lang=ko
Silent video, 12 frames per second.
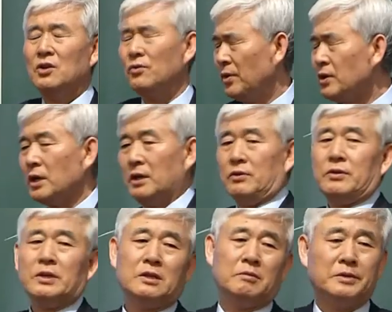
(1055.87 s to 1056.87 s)
리더가 해줘야
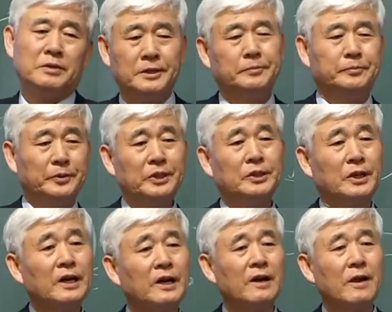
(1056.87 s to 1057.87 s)
된다.
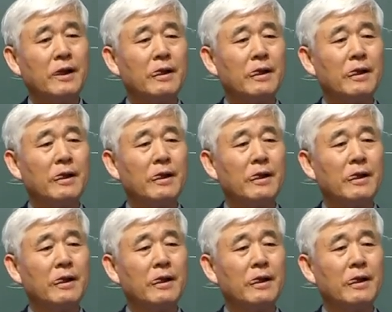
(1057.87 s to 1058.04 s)
리더가.